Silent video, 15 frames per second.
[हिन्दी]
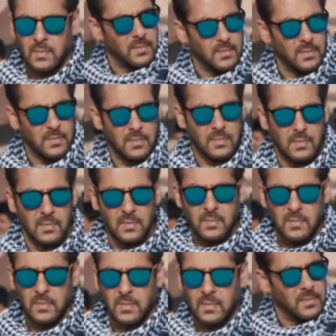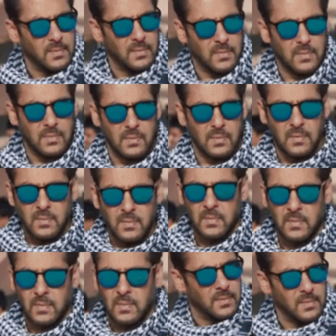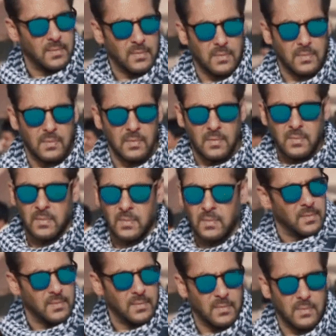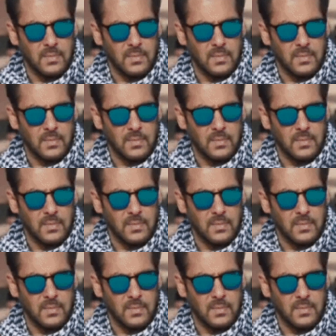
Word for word: स्टोरी बहुत अच्छे होने वाली क्योंकि अब इस बार फाइटिंग कम